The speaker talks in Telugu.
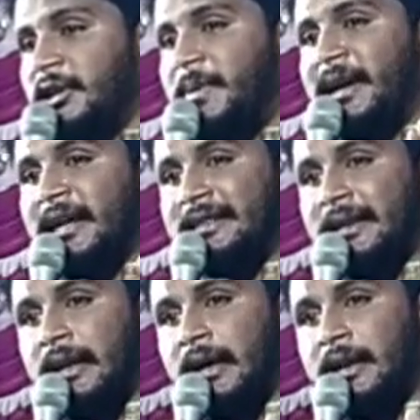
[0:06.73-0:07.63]
పైకి
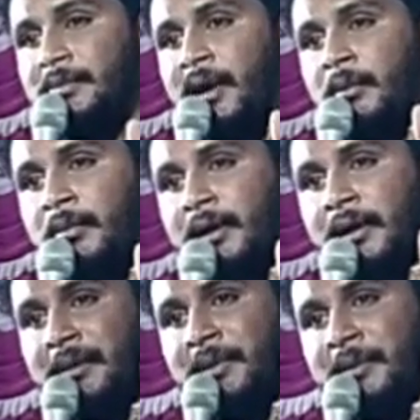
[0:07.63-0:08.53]
ఎత్తన్నాను కానీ భయం భయంగా
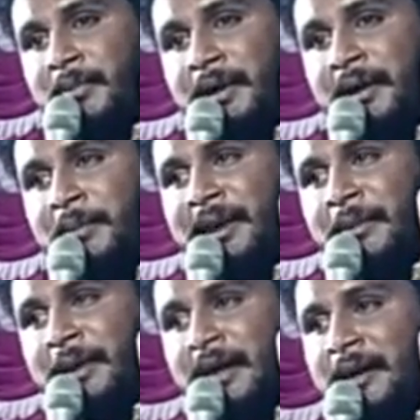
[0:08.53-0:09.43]
భయం భయంగా
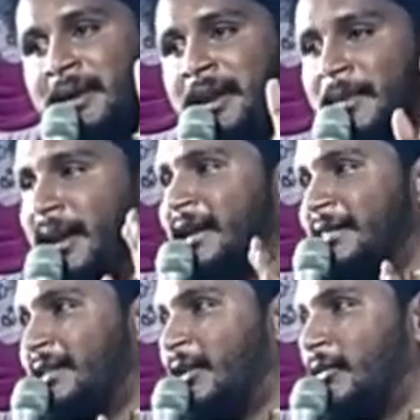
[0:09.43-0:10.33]
మెల్లమెల్లగా మెల్లమెల్లగా
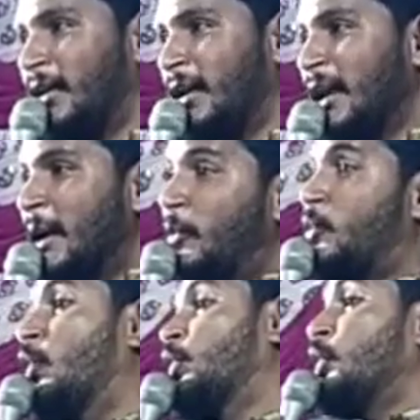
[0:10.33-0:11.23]
ఎత్తారు ఇప్పుడు
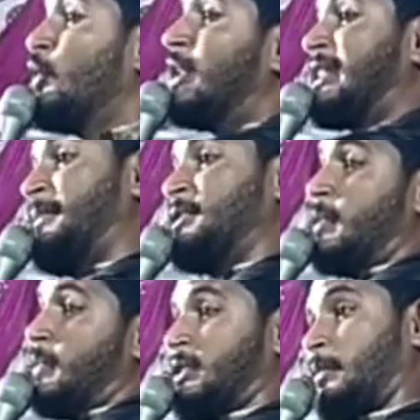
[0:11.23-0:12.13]
కొడుకులు ఉన్నాడు
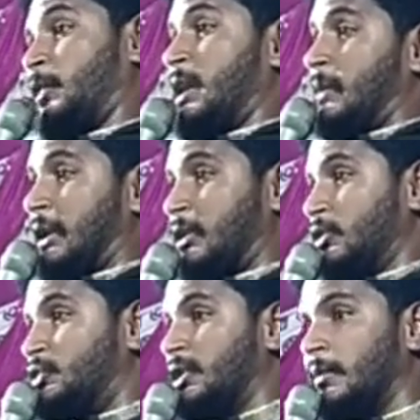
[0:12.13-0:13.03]
తప్పించబడిపోతారు పున్నామ నరకం
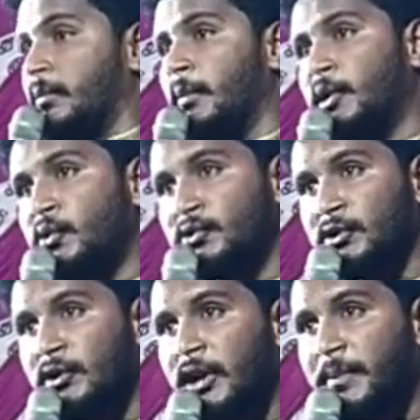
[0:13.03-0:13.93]
నుంచి మరి కూతురు
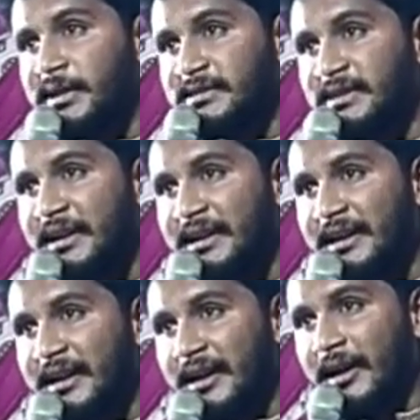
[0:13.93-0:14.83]
ఉన్న పరిస్థితి ఏంటి
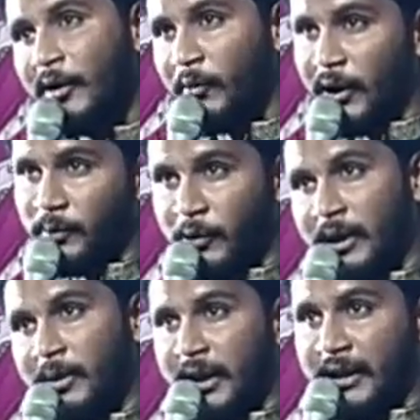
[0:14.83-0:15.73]
వాళ్ళు పున్నామ
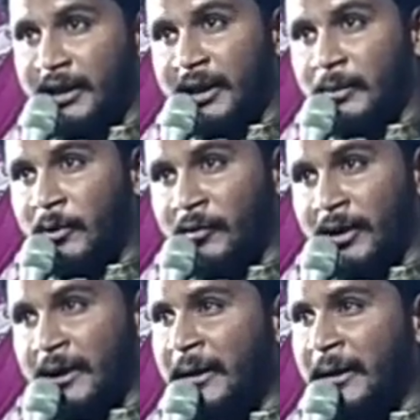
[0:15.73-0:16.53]
నరకానికి వెళ్ళిపోవడమేనా